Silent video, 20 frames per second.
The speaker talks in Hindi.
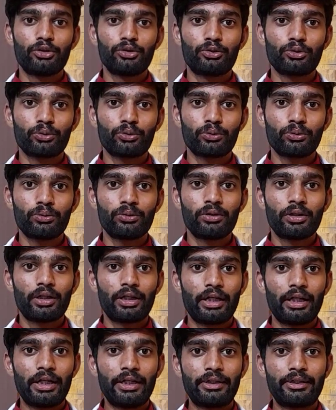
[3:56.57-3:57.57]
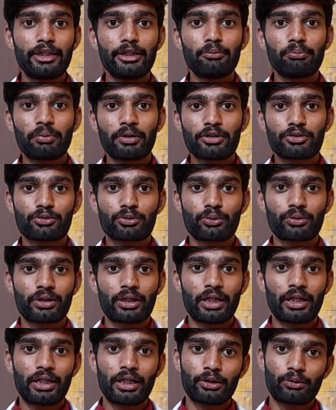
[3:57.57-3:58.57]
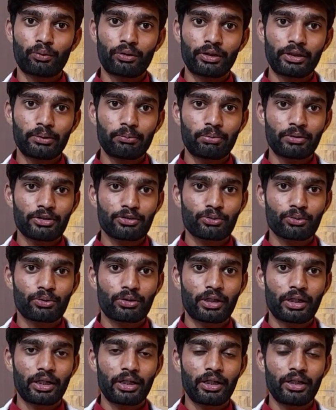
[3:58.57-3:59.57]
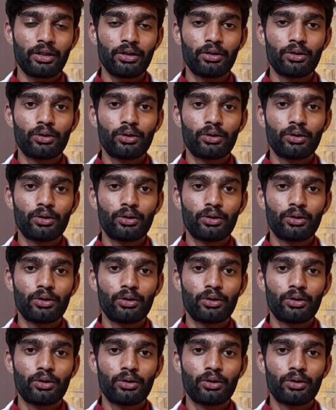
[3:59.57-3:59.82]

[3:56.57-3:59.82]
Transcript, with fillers: जो 18 प्लस होते हैं या 20 प्लस होते हैं